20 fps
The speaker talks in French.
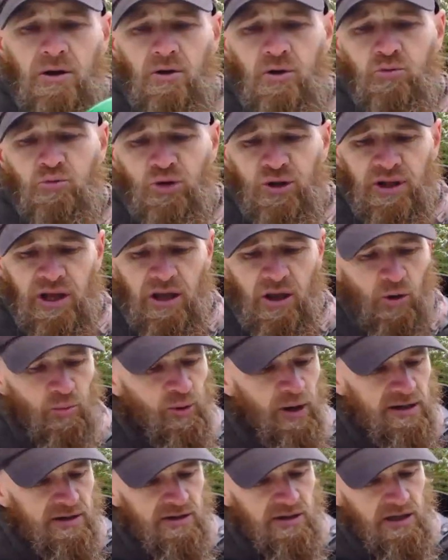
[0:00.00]
une bouteille en
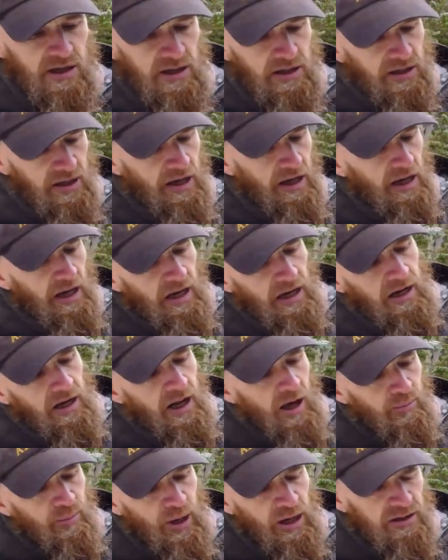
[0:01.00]
plastique,
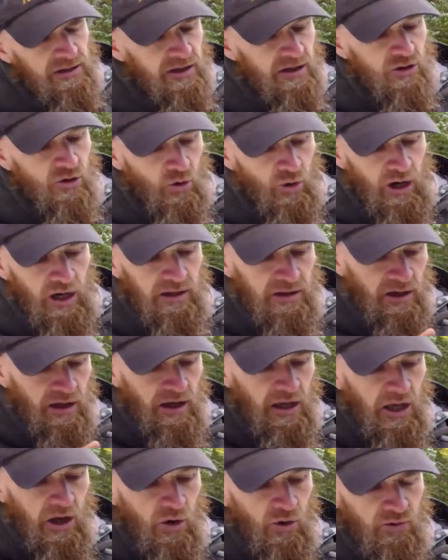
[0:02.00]
la partie droite,
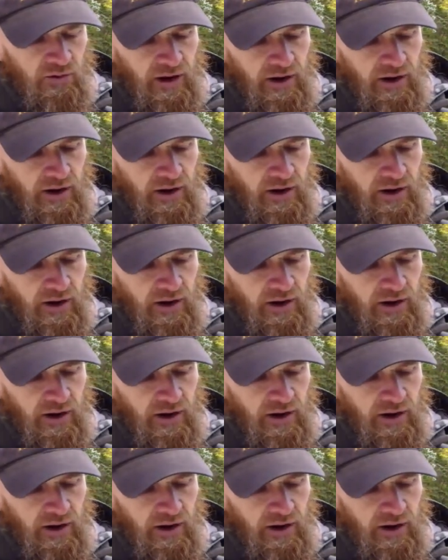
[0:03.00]
et on